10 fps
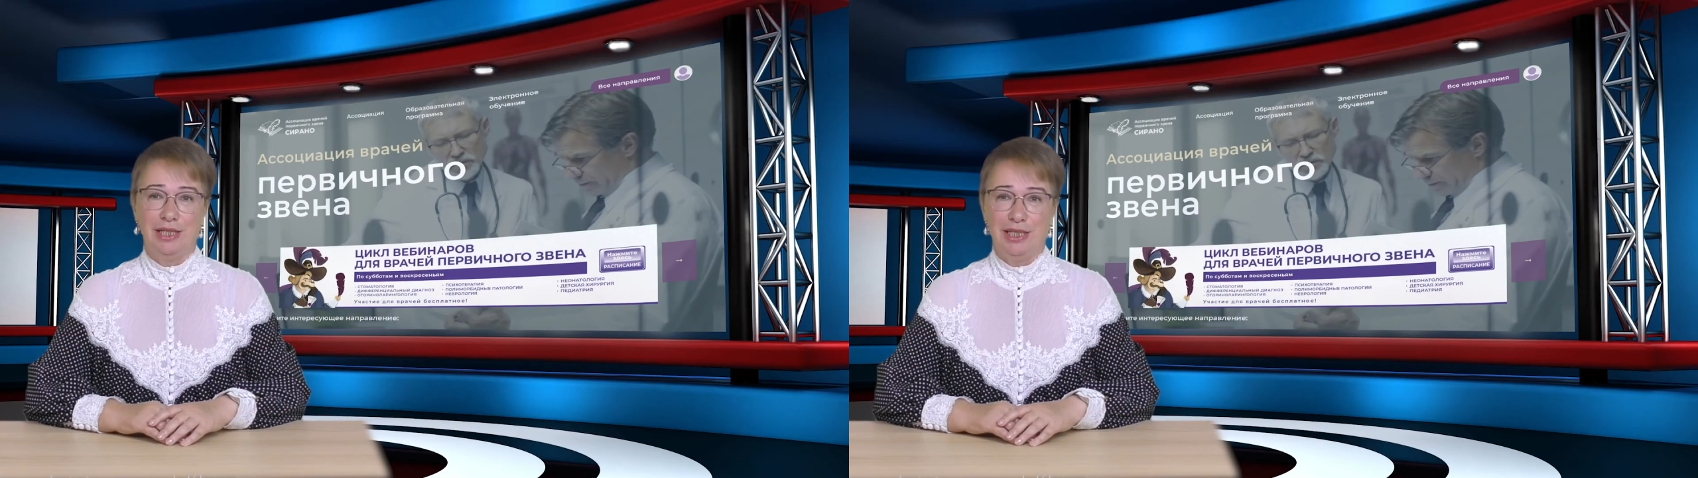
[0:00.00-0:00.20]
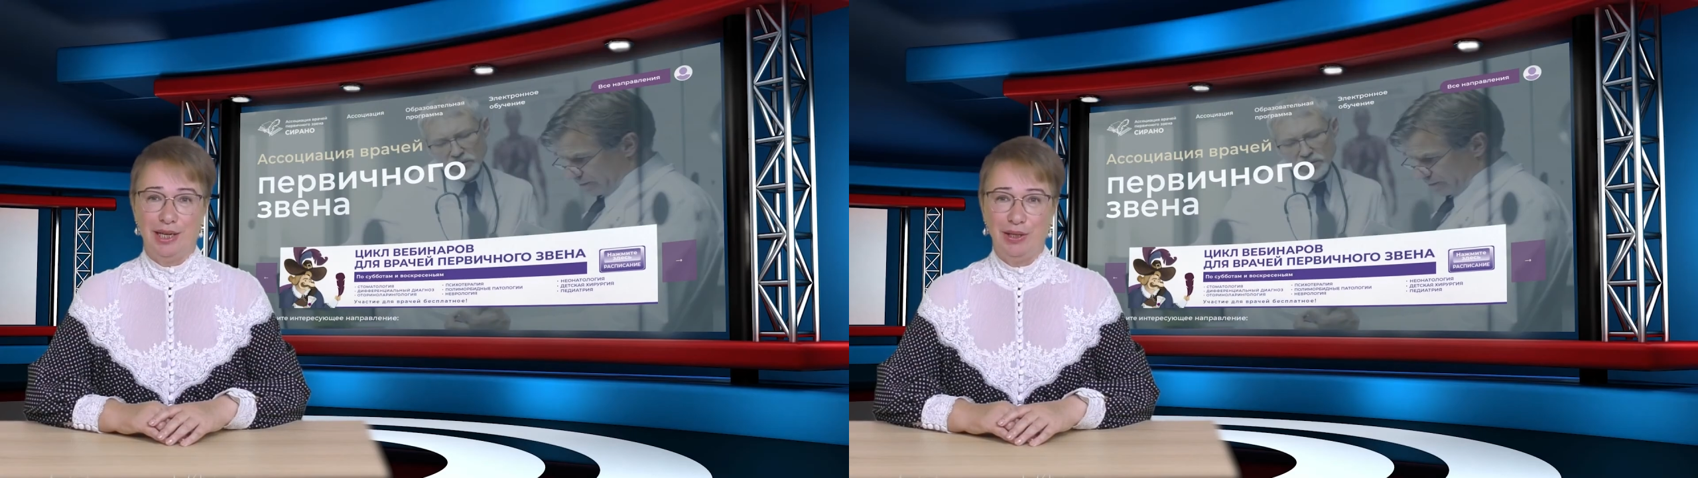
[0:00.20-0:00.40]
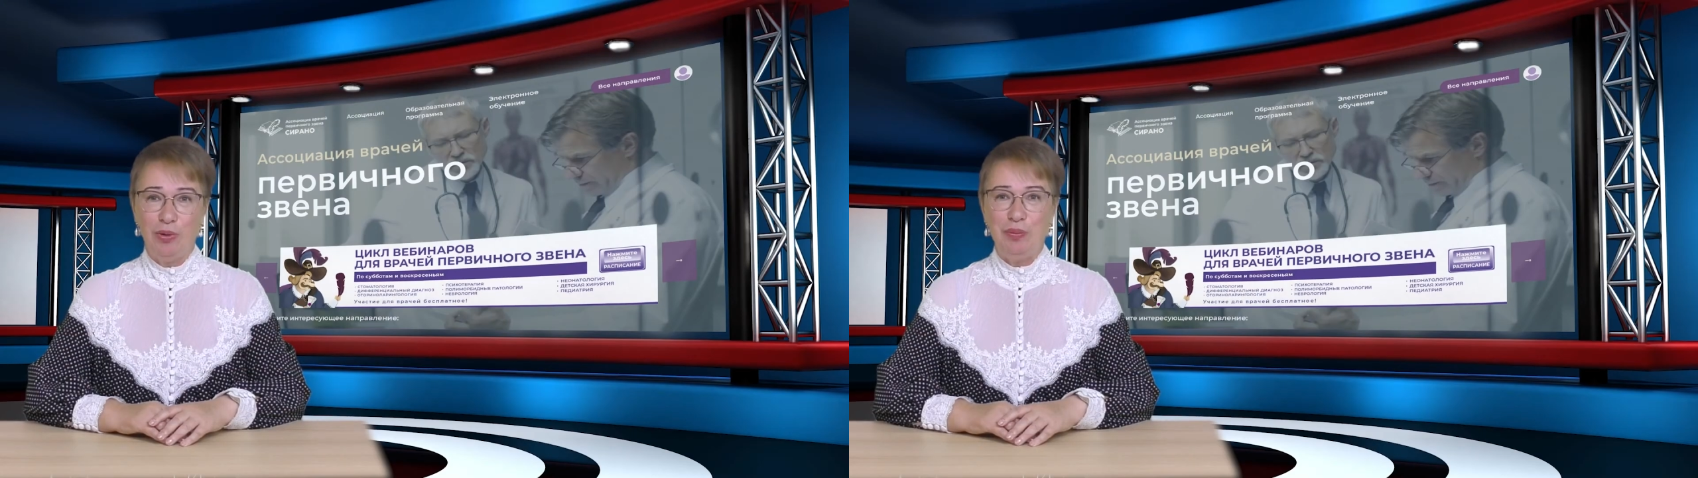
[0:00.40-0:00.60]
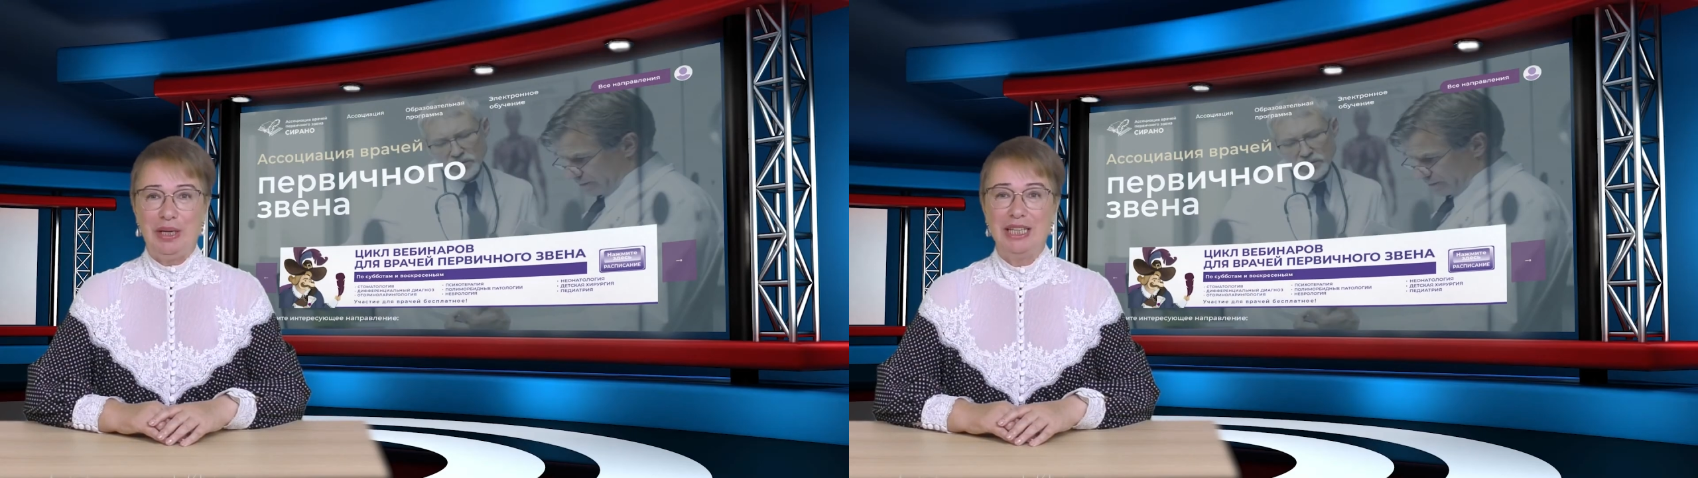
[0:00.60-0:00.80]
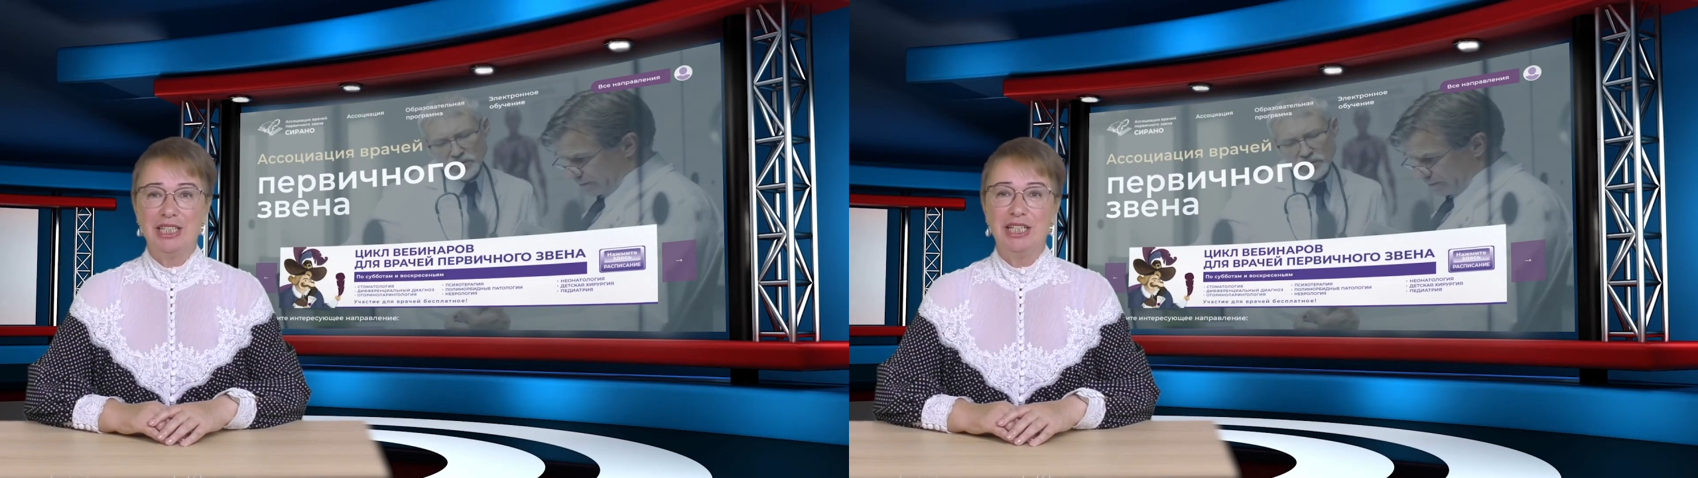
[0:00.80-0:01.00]
«Сирано»
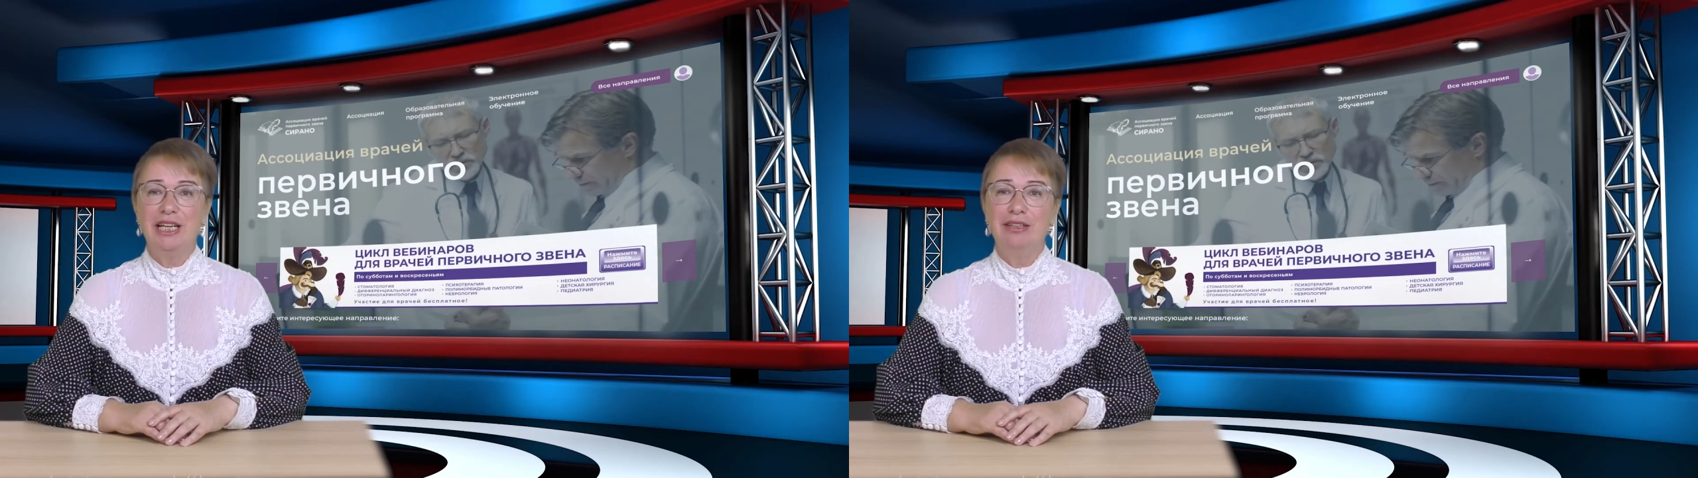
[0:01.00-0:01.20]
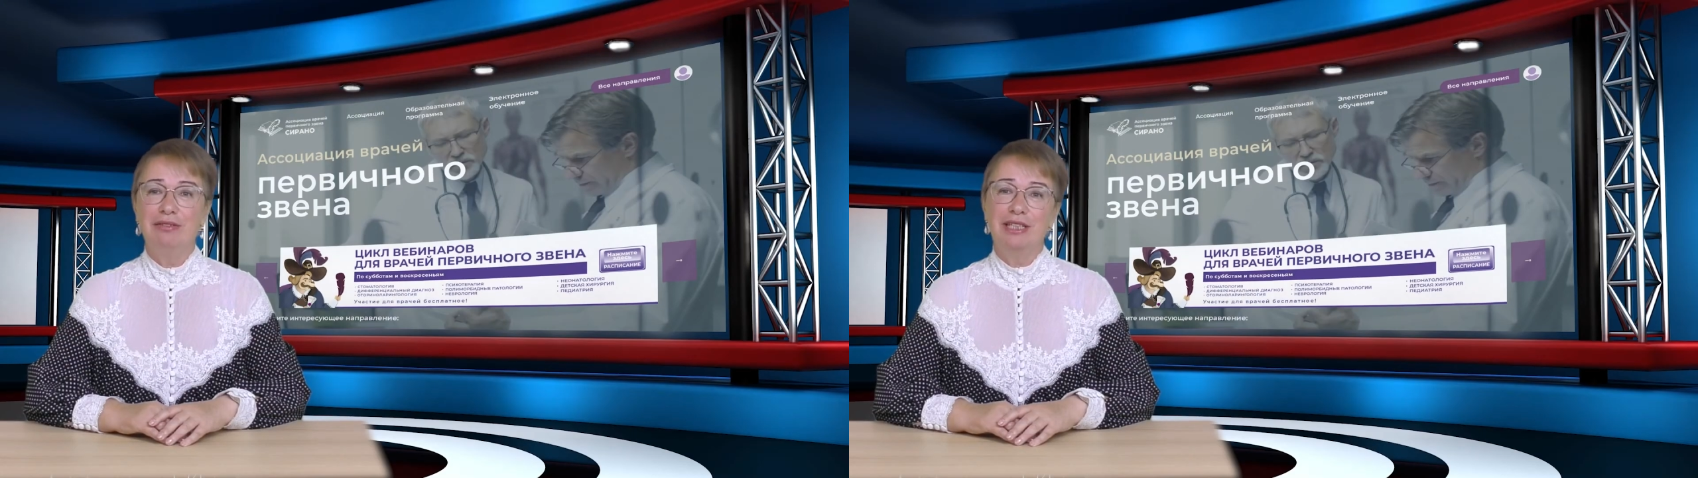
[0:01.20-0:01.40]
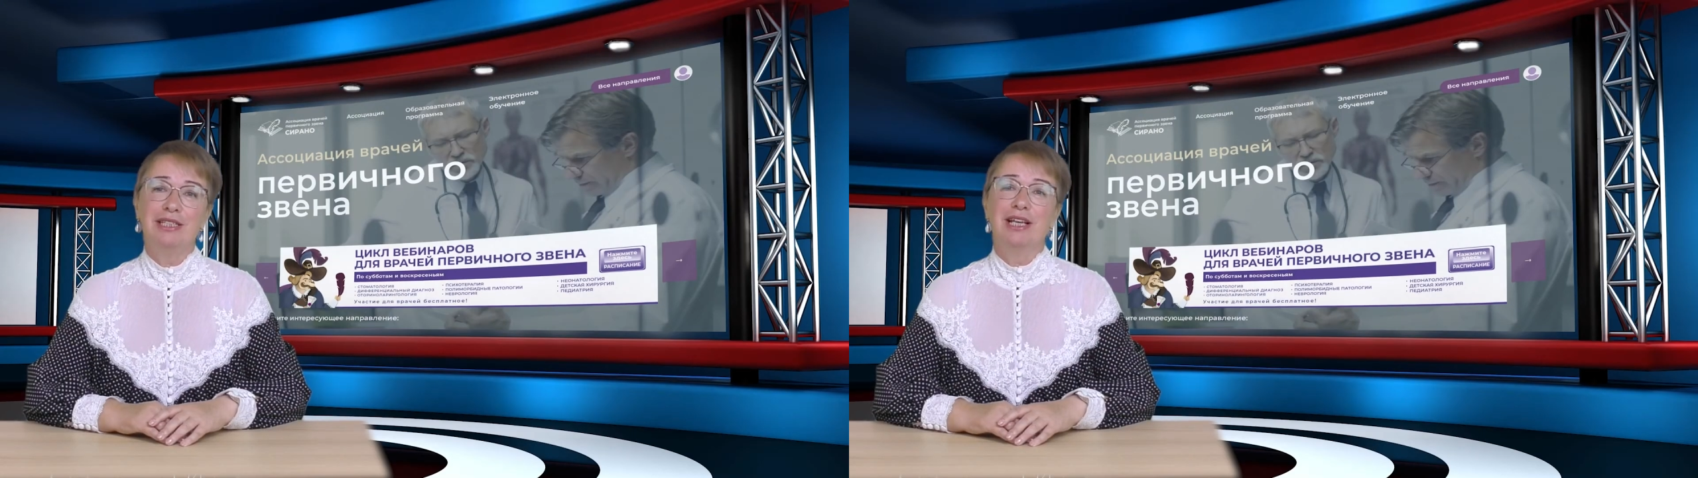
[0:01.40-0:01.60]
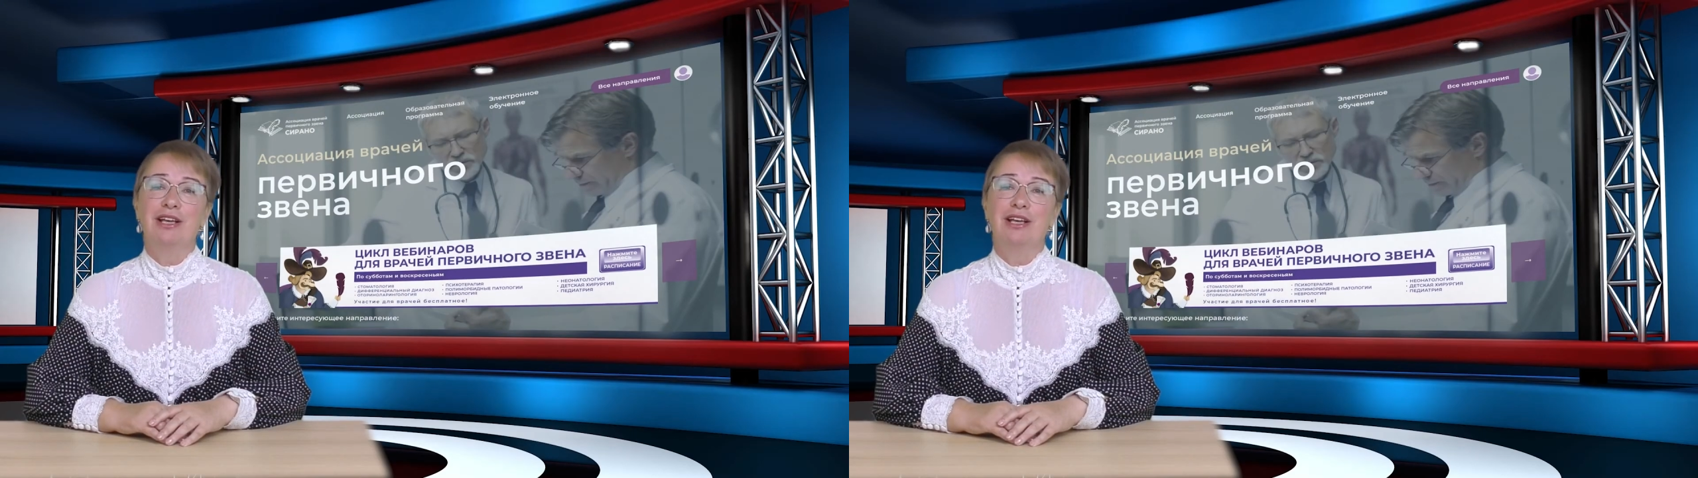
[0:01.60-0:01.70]
приглашает вас